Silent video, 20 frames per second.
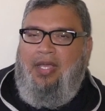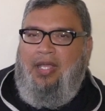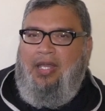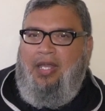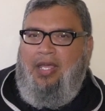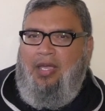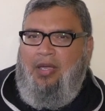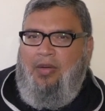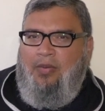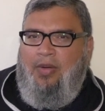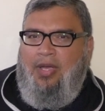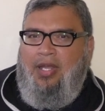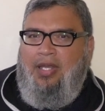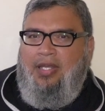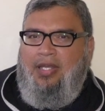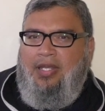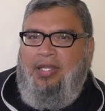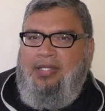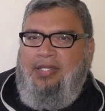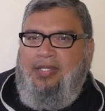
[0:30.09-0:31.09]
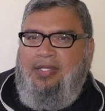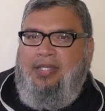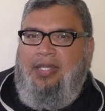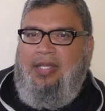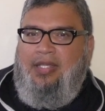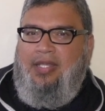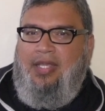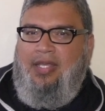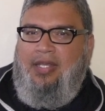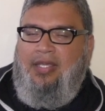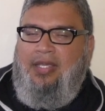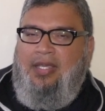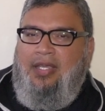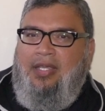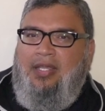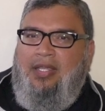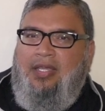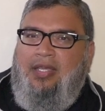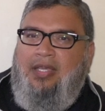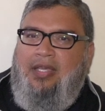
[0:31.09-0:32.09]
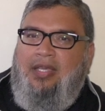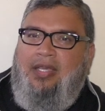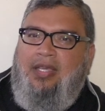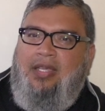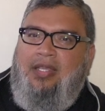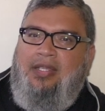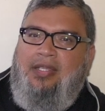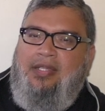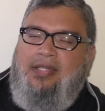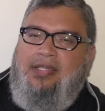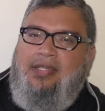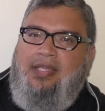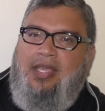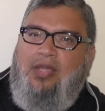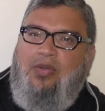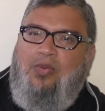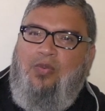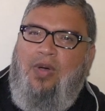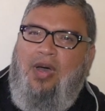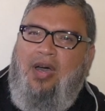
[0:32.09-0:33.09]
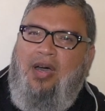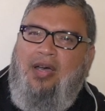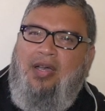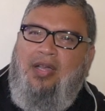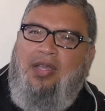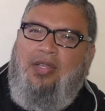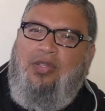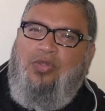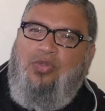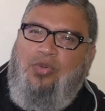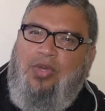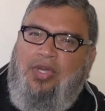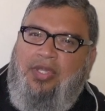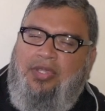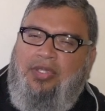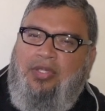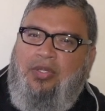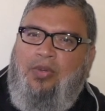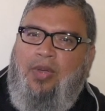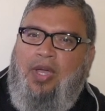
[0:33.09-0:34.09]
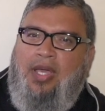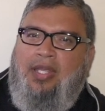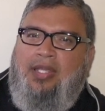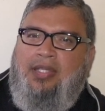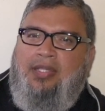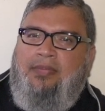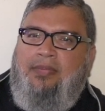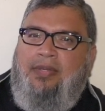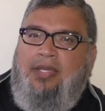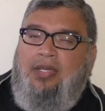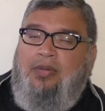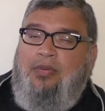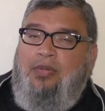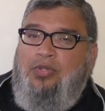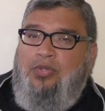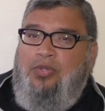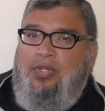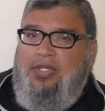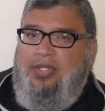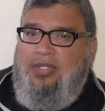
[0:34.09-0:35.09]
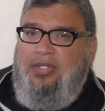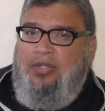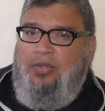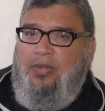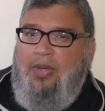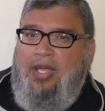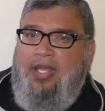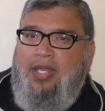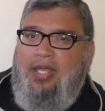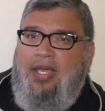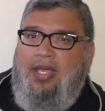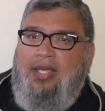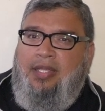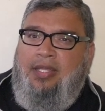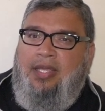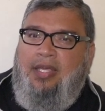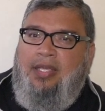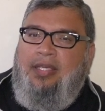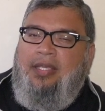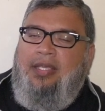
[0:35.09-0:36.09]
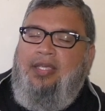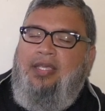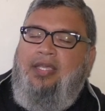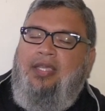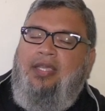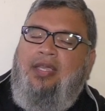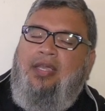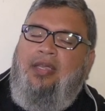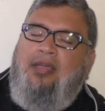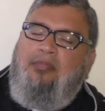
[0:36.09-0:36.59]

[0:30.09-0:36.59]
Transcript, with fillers: الأحوال التي تعتري آه، الإنسان وتؤثر على طبعه وتؤثر على أدائه